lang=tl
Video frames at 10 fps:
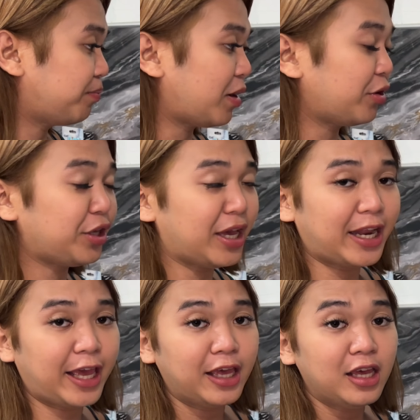Pag
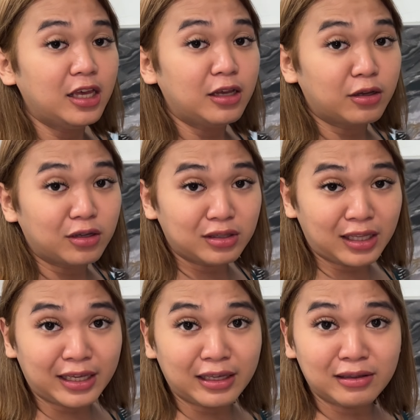kunyari,
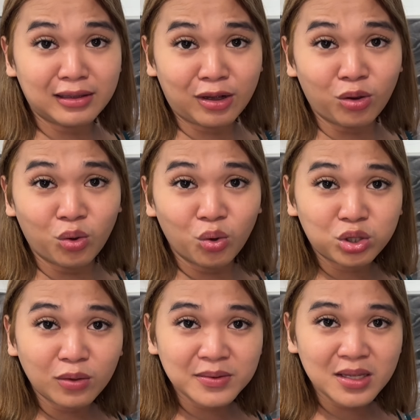nag
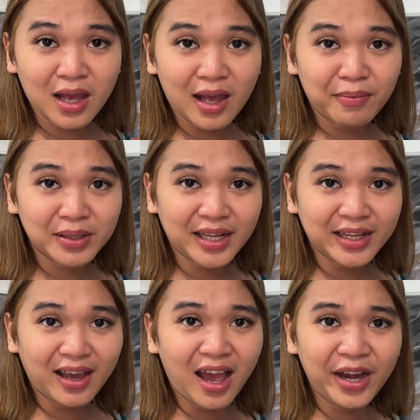nagugutom sa
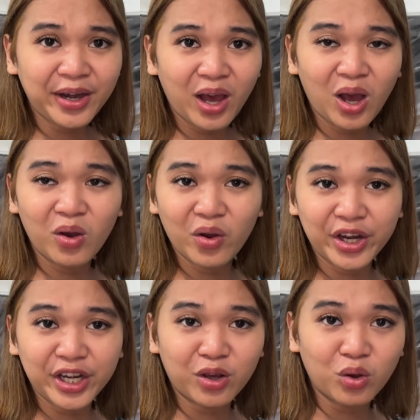madaling araw or
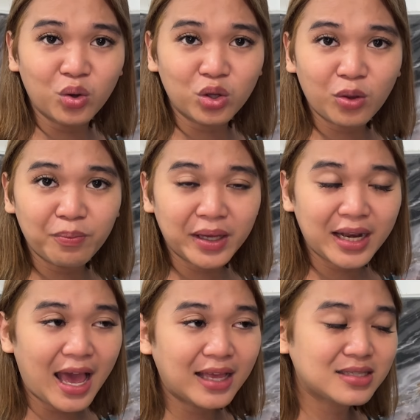nagugutom
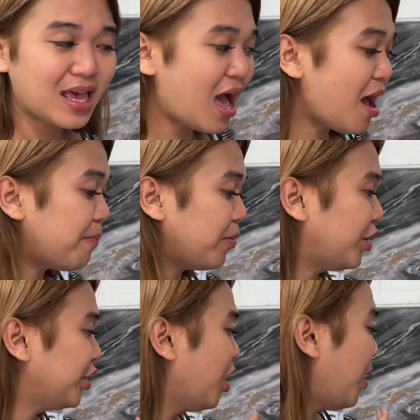biglaan sa hapon,